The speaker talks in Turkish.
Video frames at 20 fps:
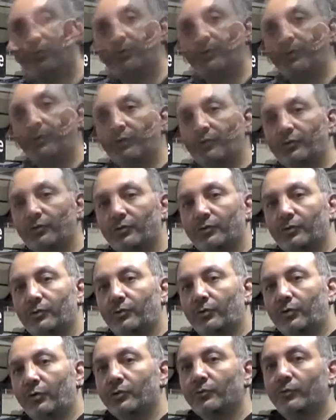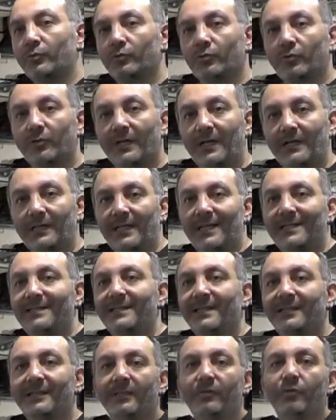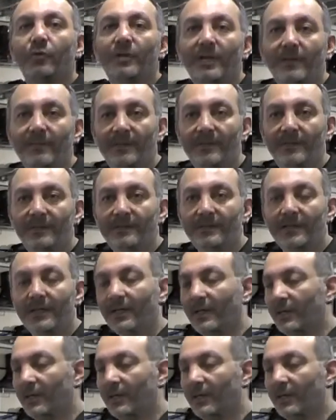Biliyorsunuz cross motorlarda esneklik önemlidir.